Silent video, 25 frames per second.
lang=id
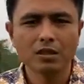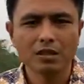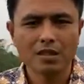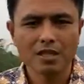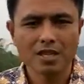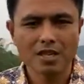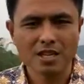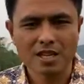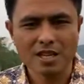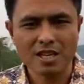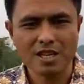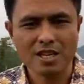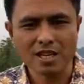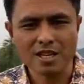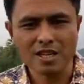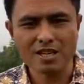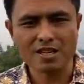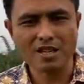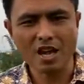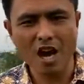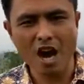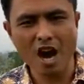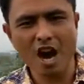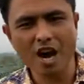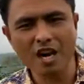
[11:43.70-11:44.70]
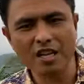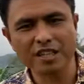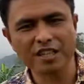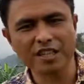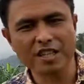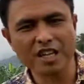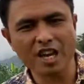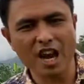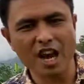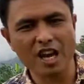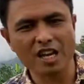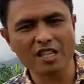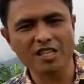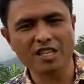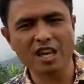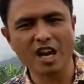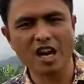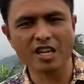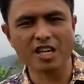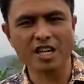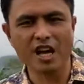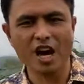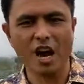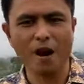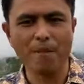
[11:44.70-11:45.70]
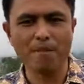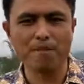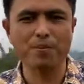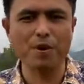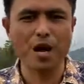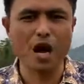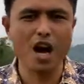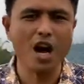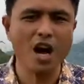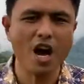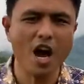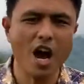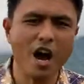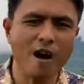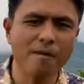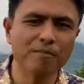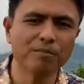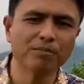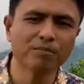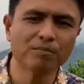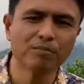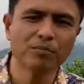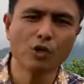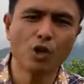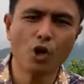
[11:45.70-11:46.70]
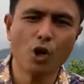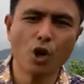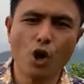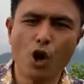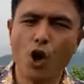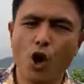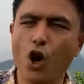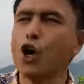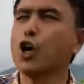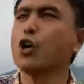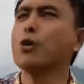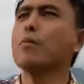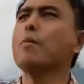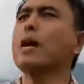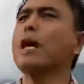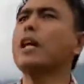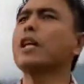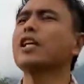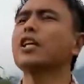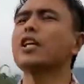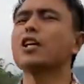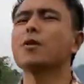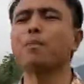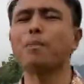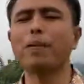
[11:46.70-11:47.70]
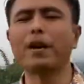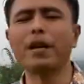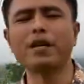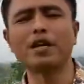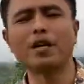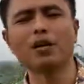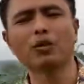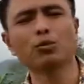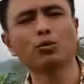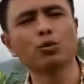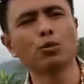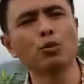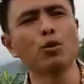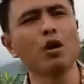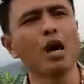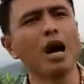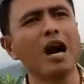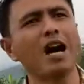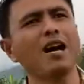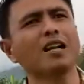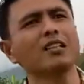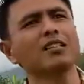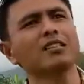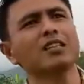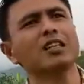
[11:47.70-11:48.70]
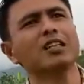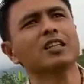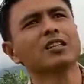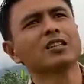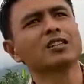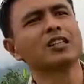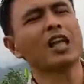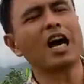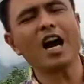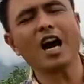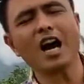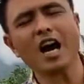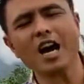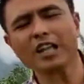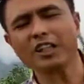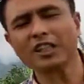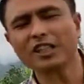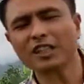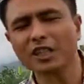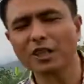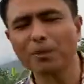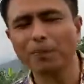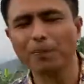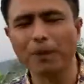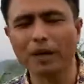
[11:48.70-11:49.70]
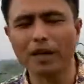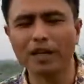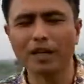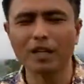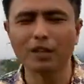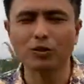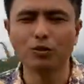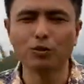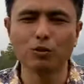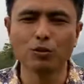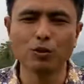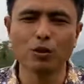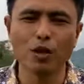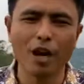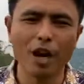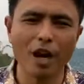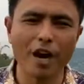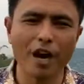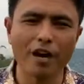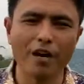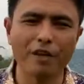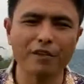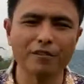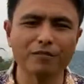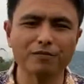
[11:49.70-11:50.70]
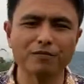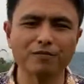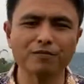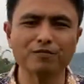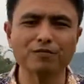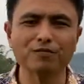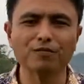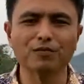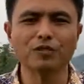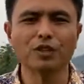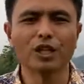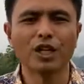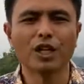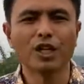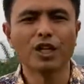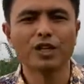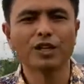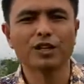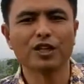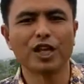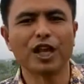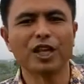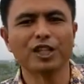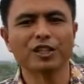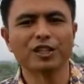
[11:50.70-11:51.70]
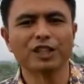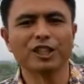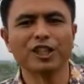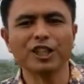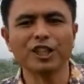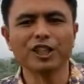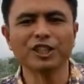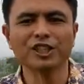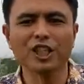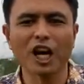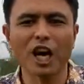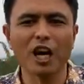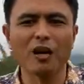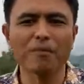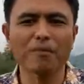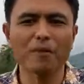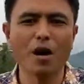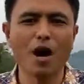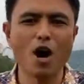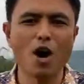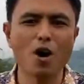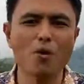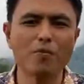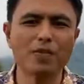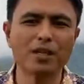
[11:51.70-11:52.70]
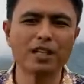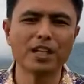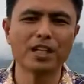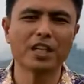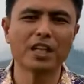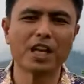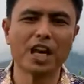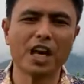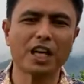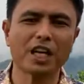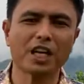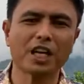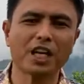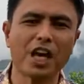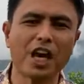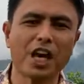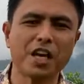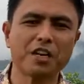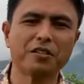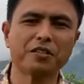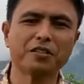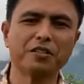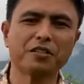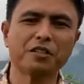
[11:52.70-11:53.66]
Ishak diajari Abraham hormat kepada Tuhan, taat kepada Tuhan. Dan Ishak mau mendengarkan